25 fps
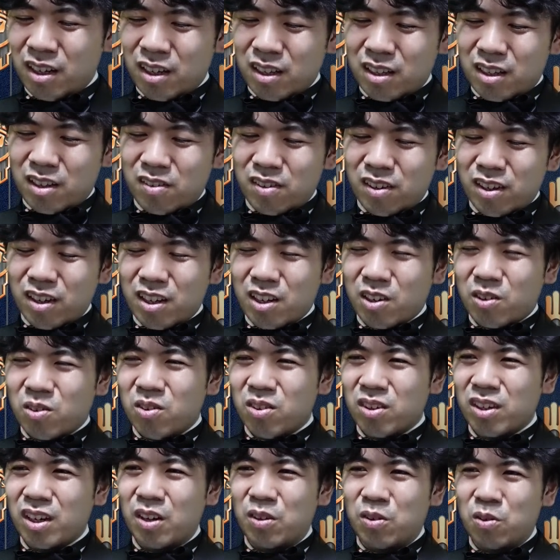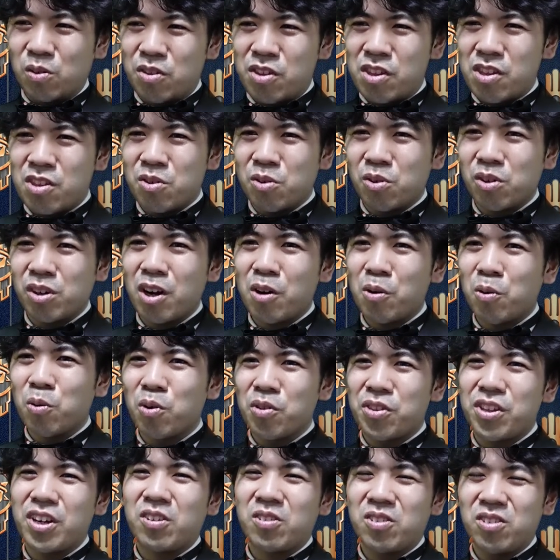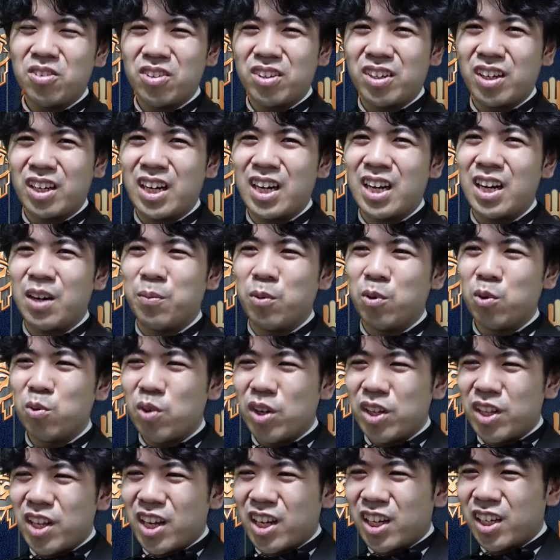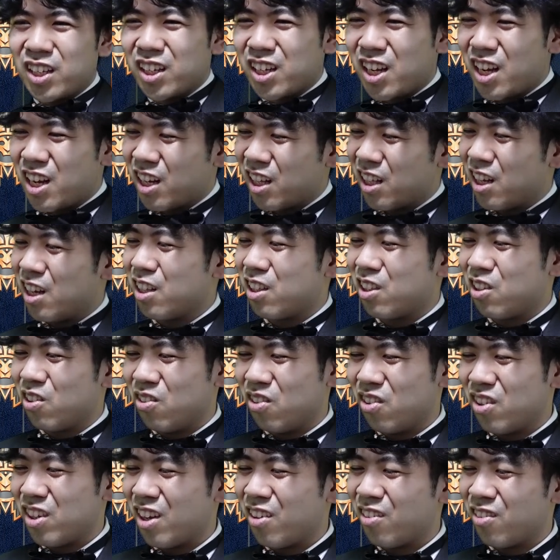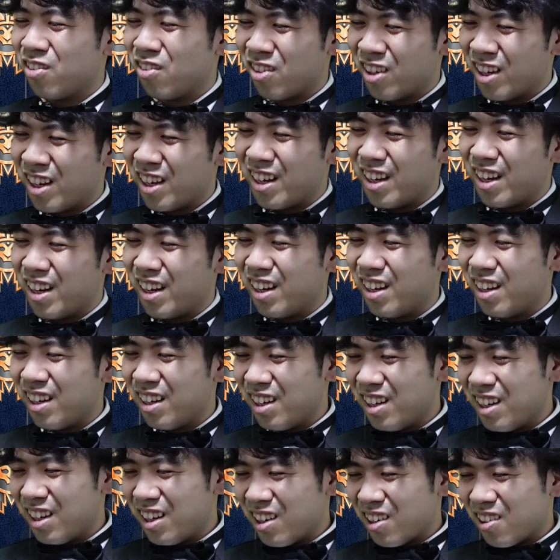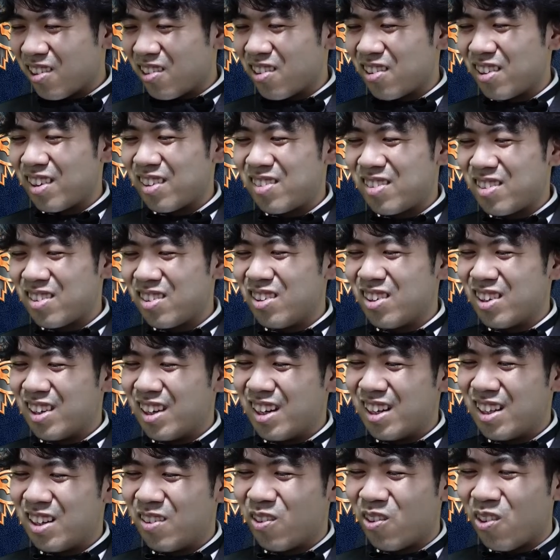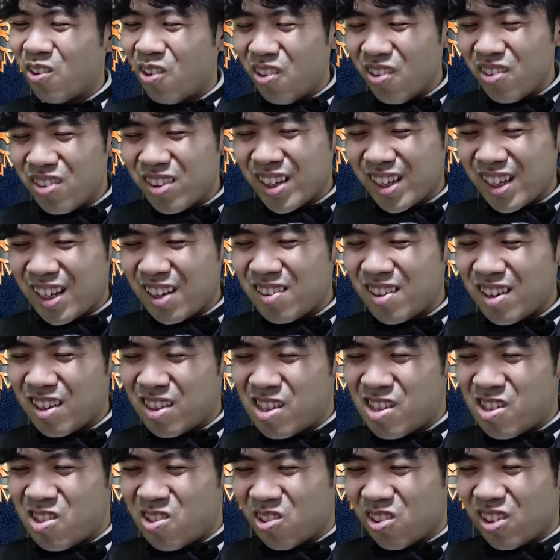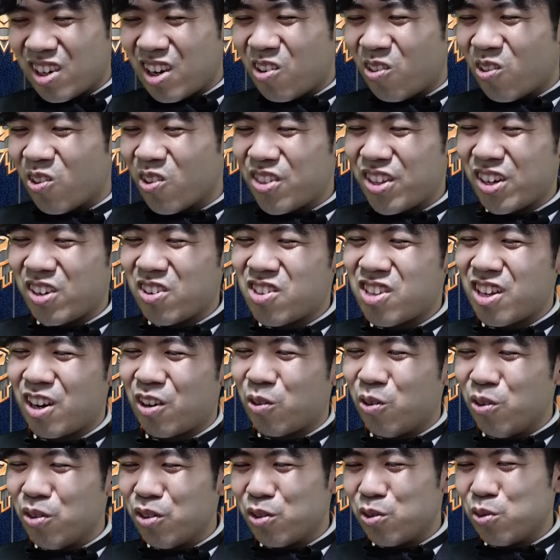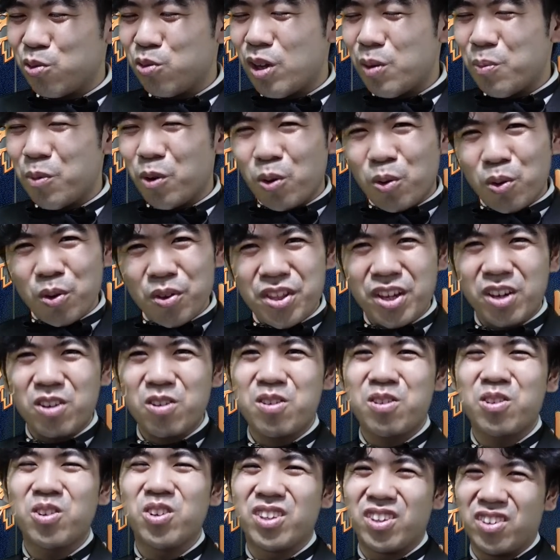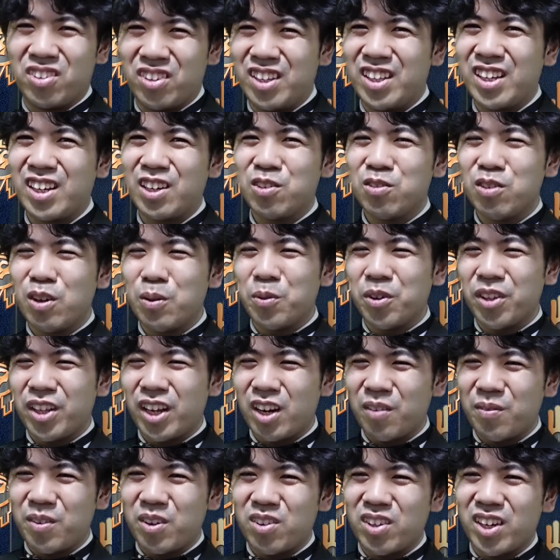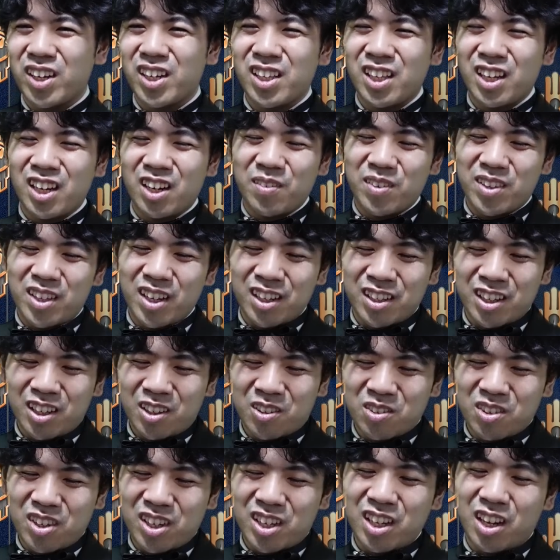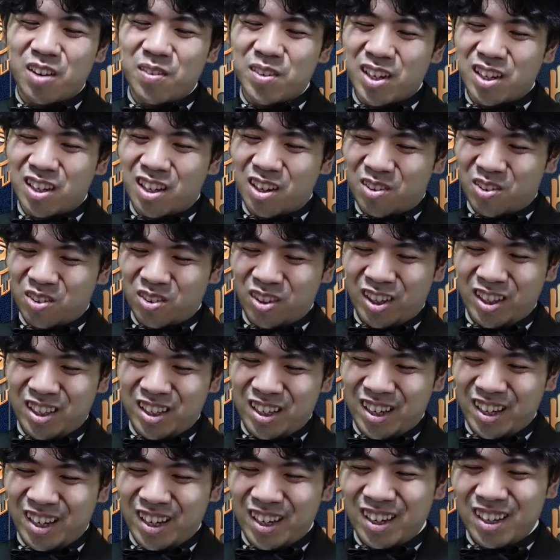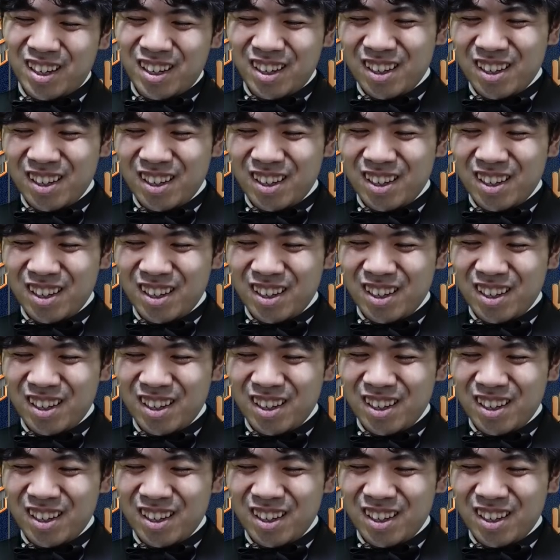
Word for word: で、さらに今回その地上が膠着するから、もう上で行かなきゃいけないっていうのになるので、これは強いね。でもこんだけさ地上が膠着したら今度上も膠着しそうだよね。なんか上も並べるだけ並べてアタックできないみたいになりそうなんで、